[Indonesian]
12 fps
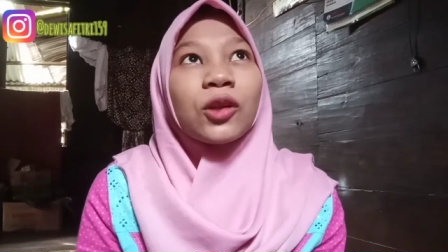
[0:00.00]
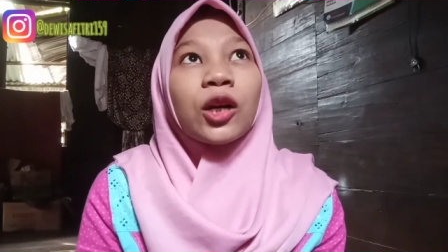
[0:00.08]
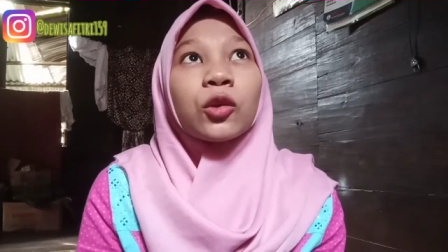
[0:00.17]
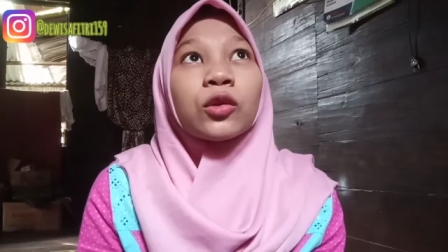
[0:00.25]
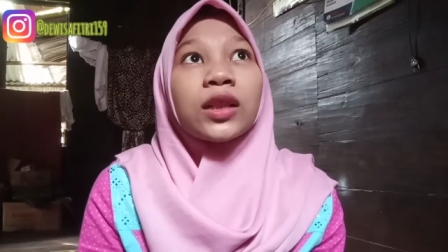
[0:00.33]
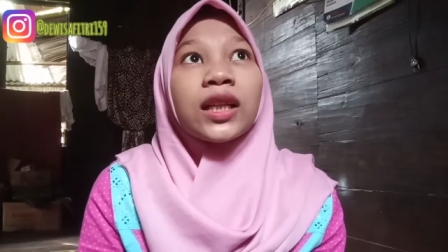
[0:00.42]

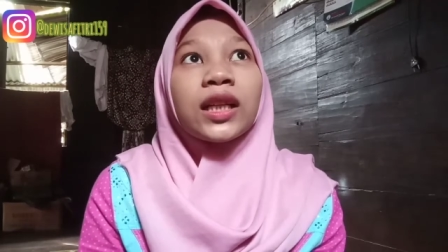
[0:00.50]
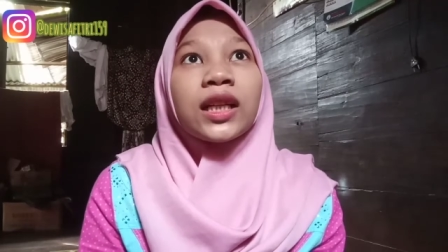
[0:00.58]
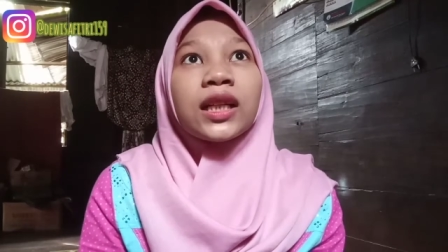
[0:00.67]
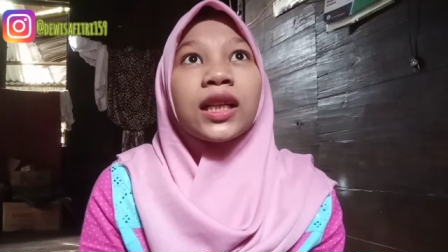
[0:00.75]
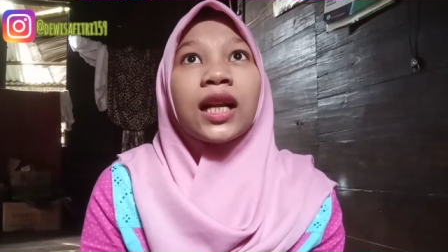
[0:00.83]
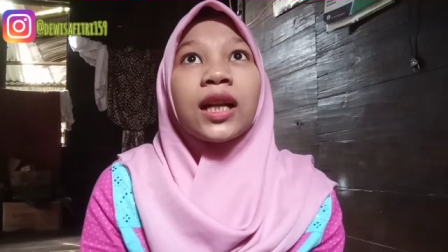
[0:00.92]
aku
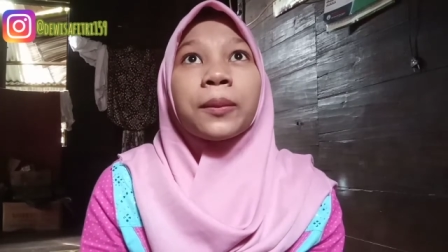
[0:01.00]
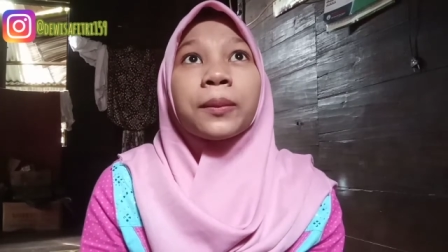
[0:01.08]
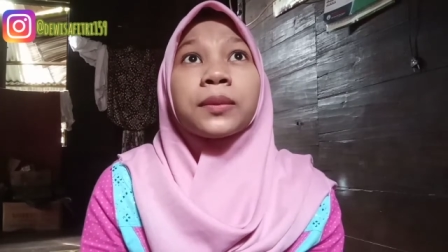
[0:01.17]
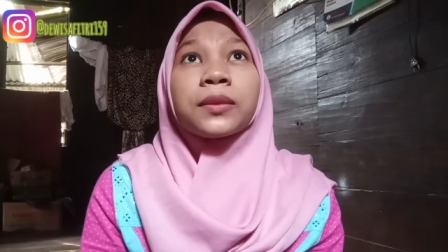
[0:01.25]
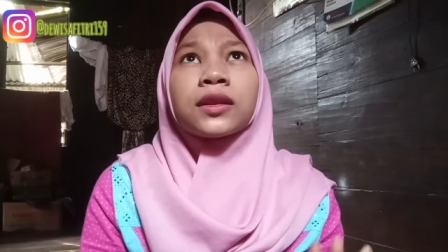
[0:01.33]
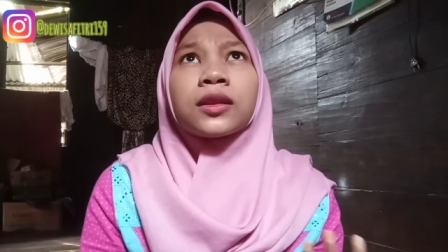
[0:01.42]
di dalam
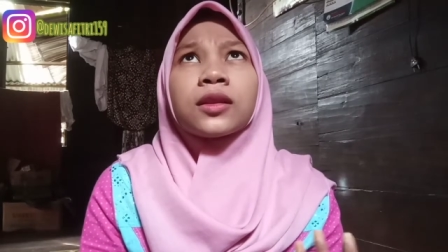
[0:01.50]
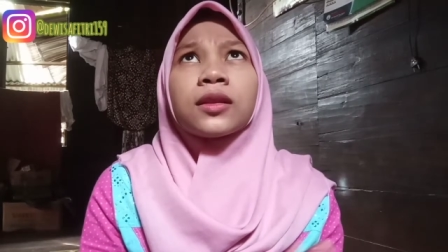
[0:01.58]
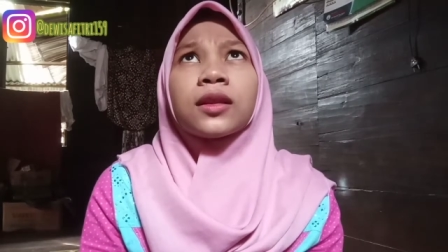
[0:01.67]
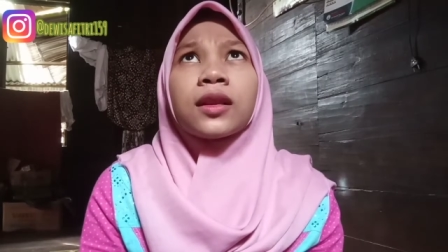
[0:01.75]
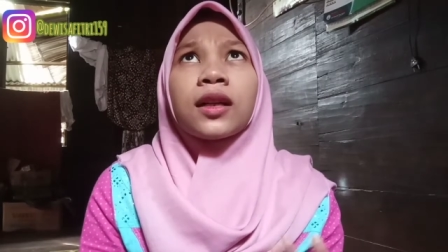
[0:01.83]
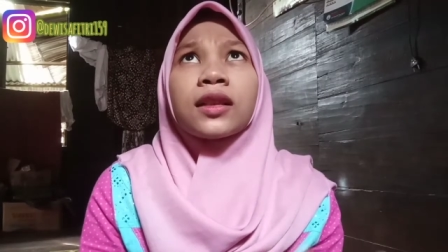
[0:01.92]

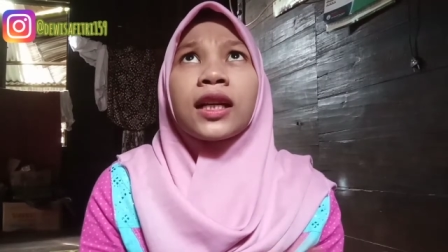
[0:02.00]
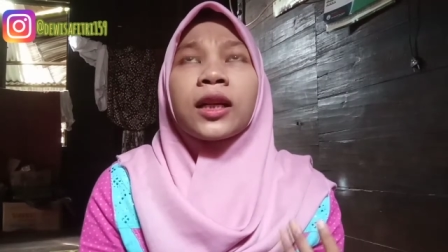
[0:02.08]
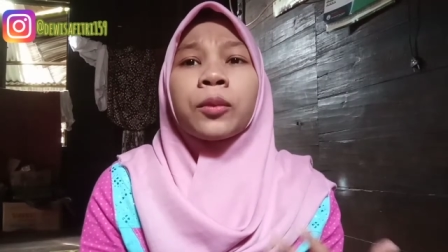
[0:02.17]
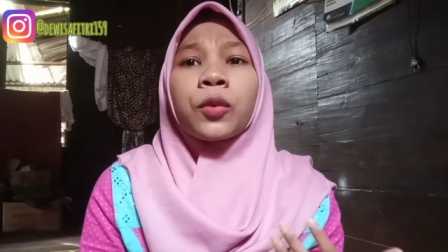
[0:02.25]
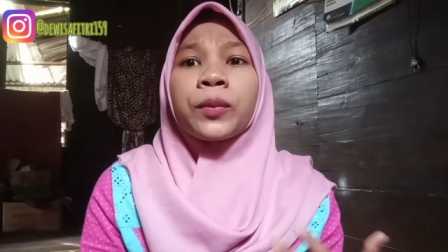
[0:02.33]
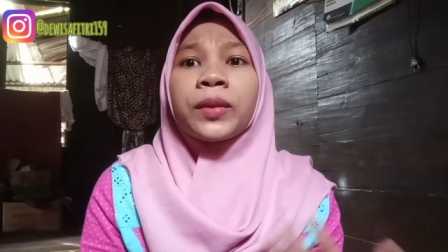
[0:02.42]

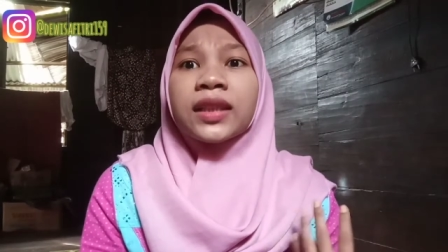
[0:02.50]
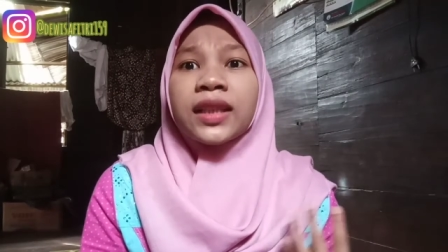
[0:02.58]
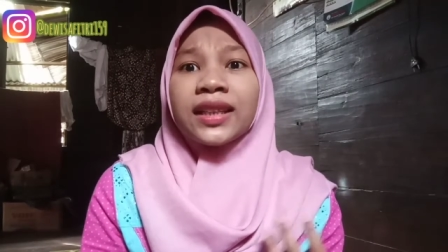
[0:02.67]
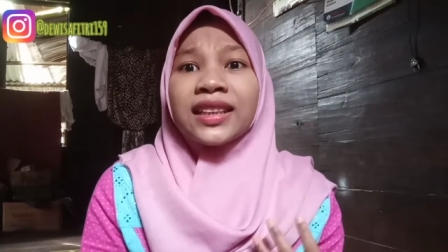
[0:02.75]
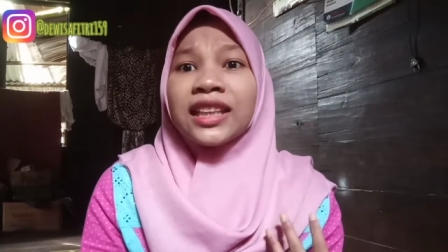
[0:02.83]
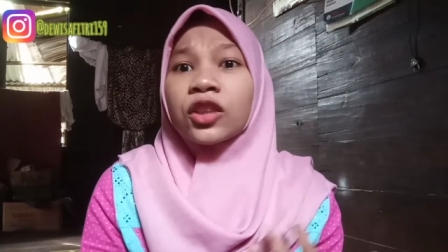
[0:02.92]
dalam mobil
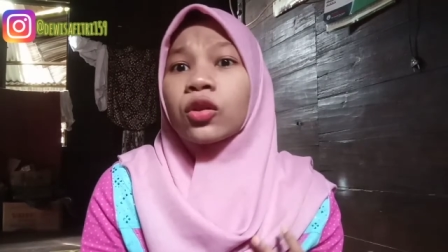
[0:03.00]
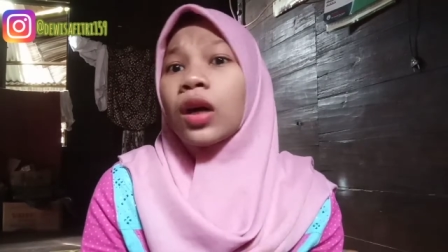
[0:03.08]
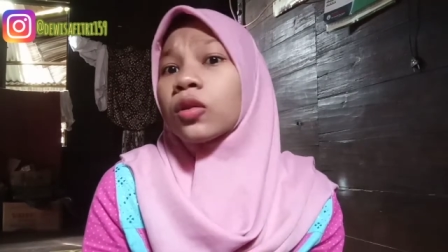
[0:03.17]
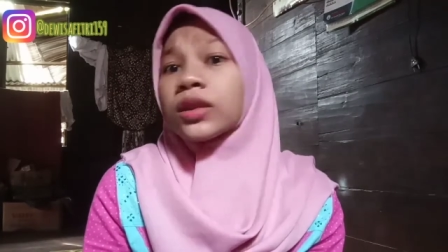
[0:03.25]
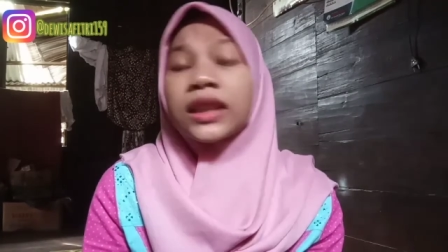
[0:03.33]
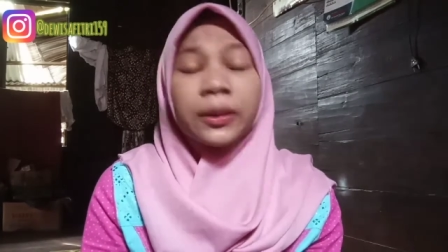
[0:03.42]
TNI itu
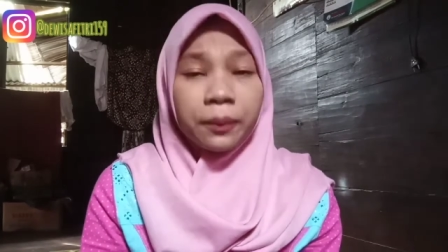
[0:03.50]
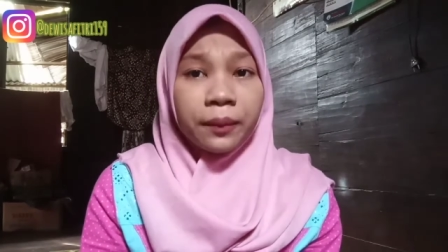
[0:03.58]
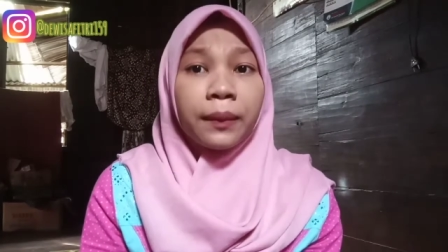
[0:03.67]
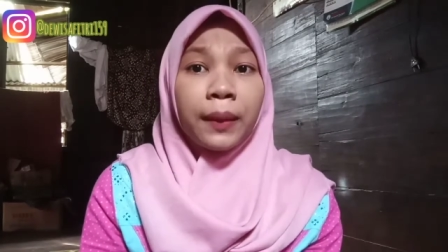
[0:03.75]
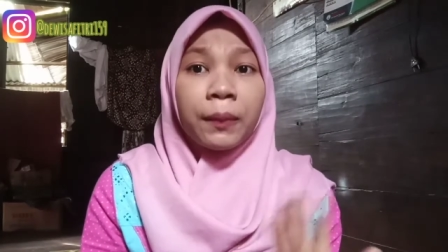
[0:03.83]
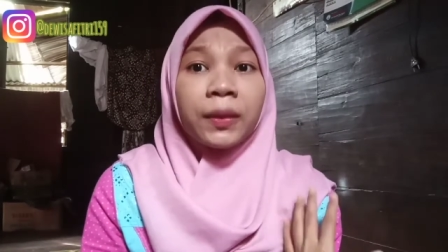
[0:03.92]
aku di
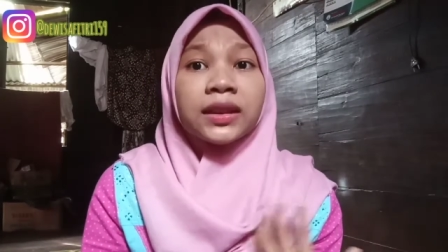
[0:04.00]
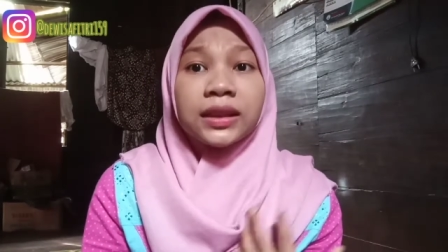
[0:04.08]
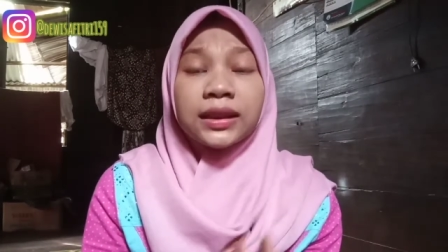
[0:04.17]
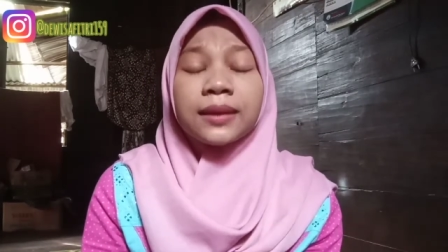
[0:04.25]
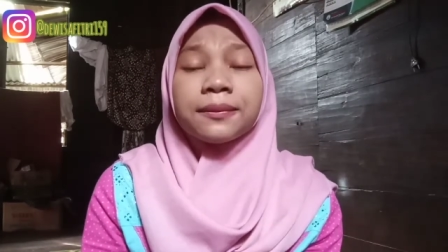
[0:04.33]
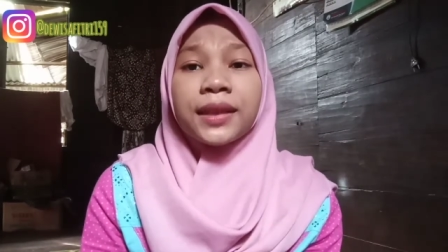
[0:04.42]
emang
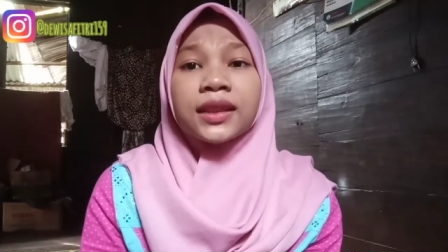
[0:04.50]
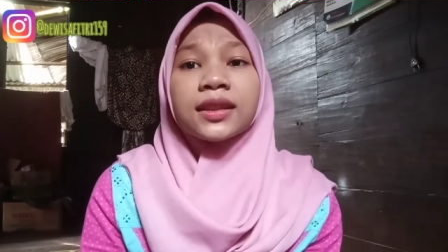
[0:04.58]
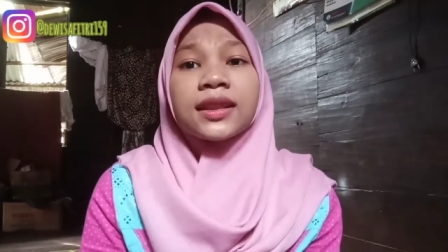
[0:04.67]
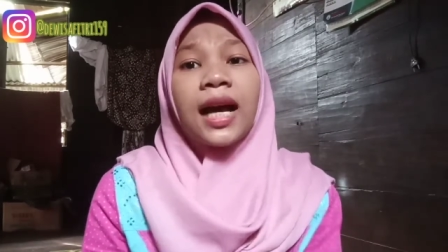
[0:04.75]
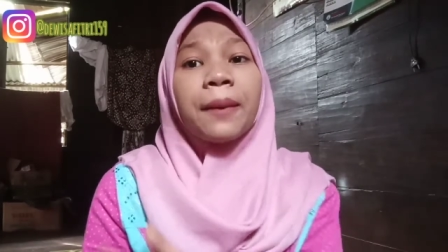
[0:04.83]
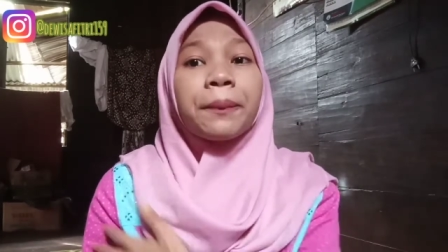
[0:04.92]
diem aja
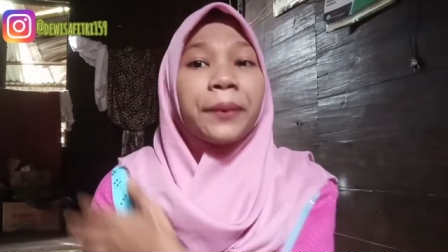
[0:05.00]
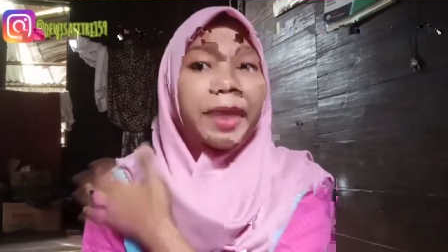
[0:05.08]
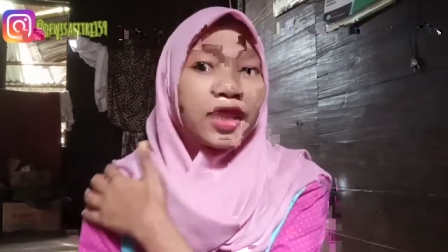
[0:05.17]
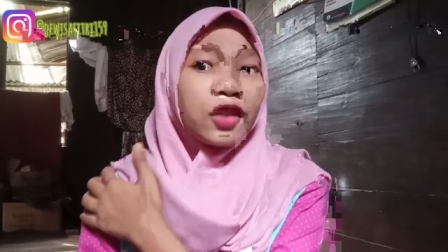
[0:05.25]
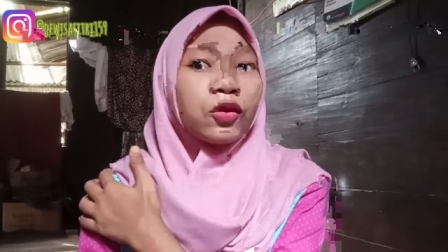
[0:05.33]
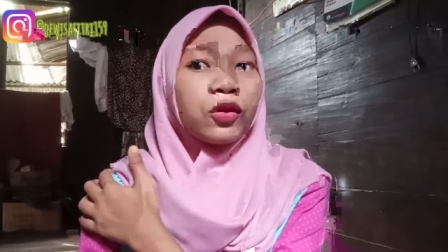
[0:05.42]
capek
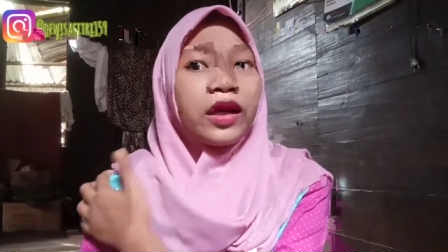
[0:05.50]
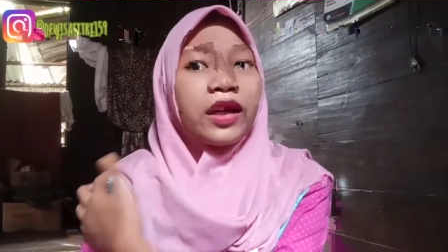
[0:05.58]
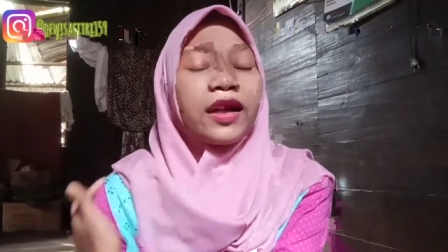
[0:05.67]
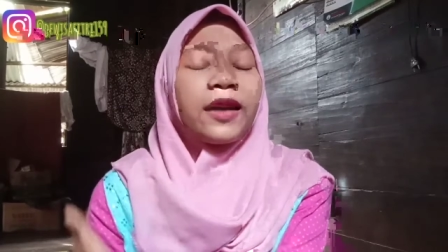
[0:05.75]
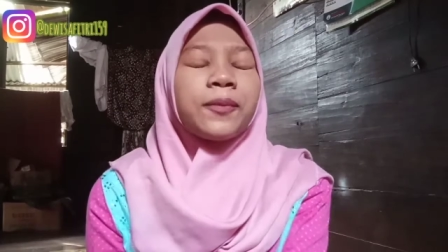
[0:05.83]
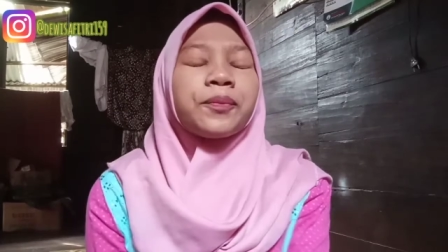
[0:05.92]
gitu ya
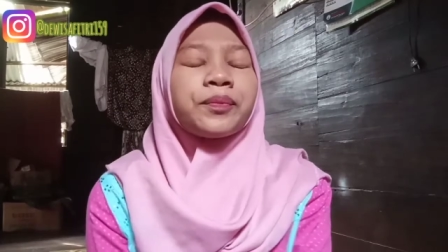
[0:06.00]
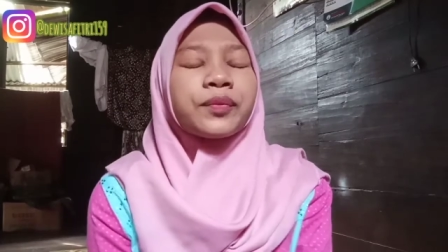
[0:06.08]
kan